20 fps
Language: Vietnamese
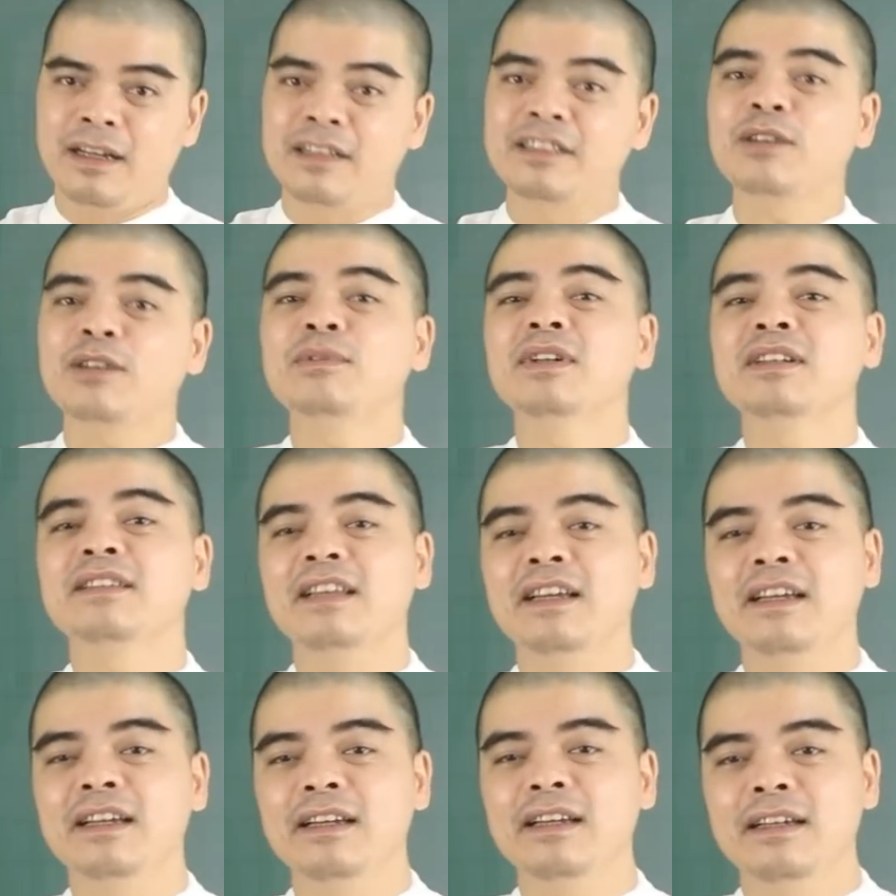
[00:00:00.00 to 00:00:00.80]
Trong thực
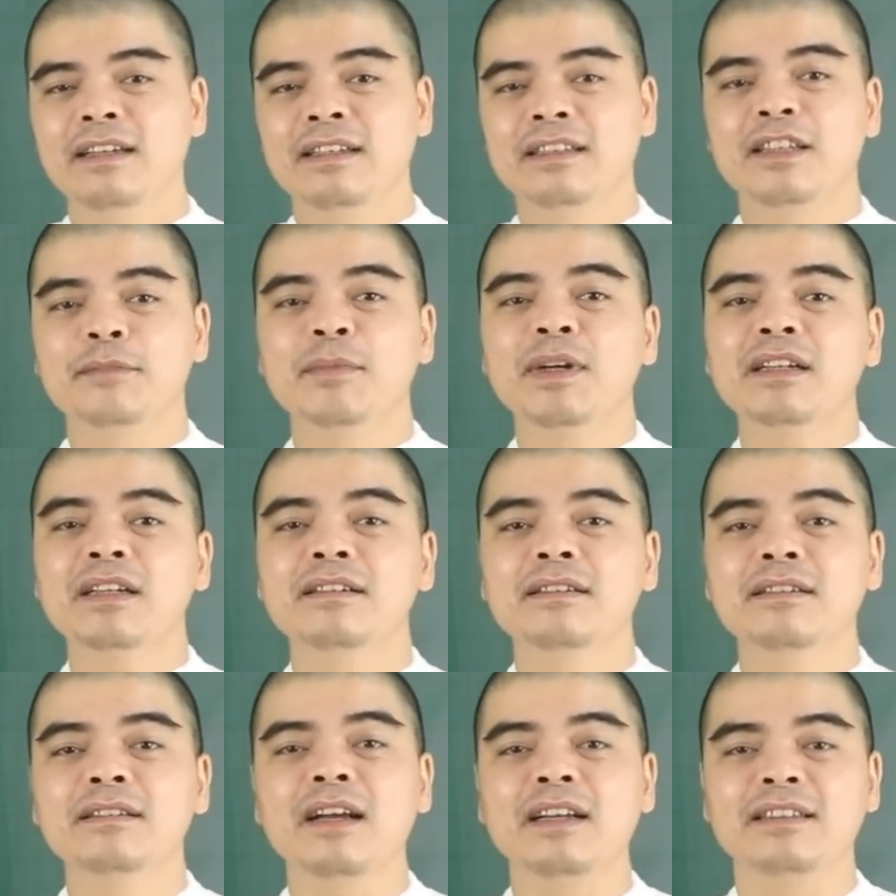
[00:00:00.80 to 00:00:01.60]
tế thì bất
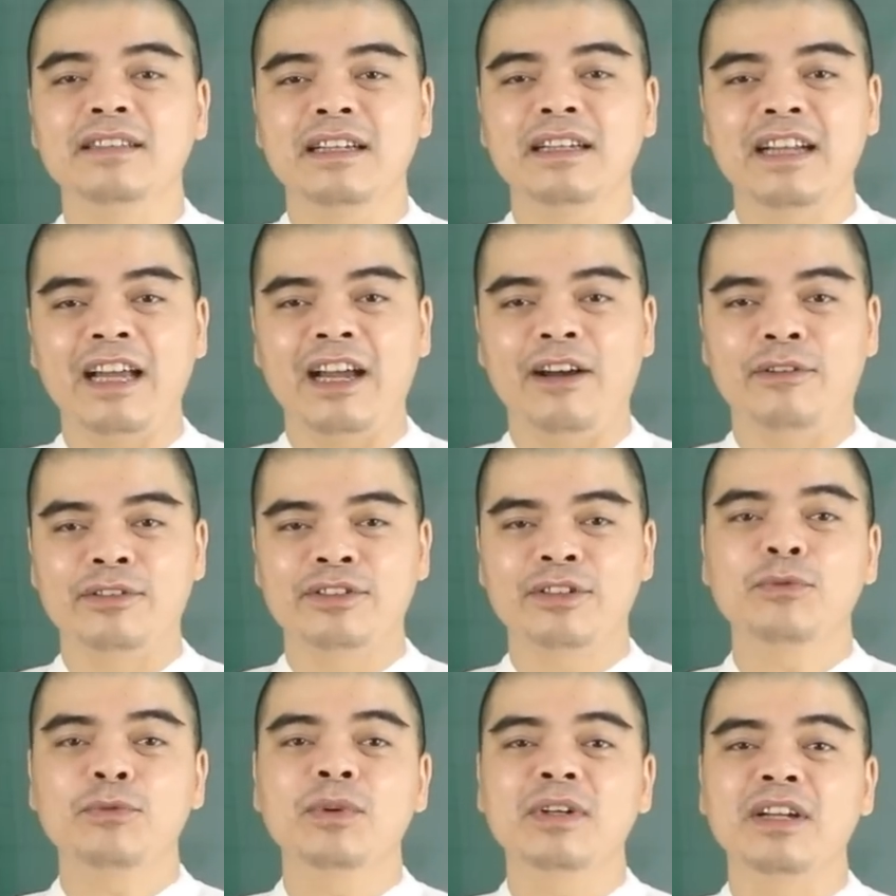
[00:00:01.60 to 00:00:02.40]
cứ thời gian nào
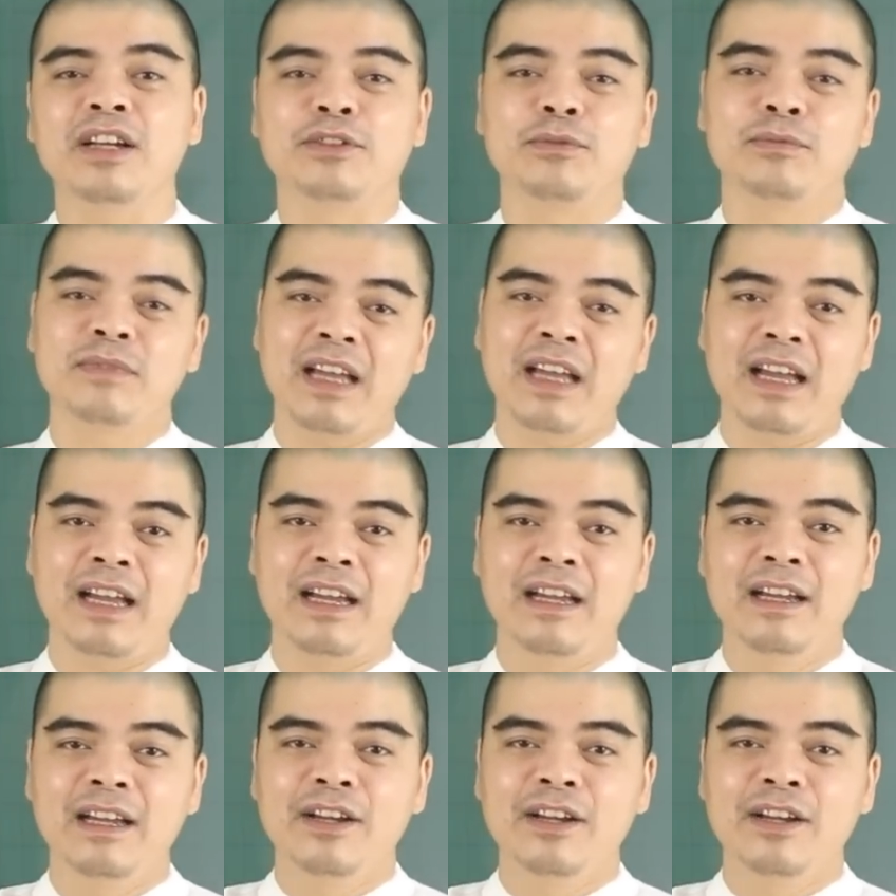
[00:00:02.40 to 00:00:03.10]
trong cuộc đời chúng ta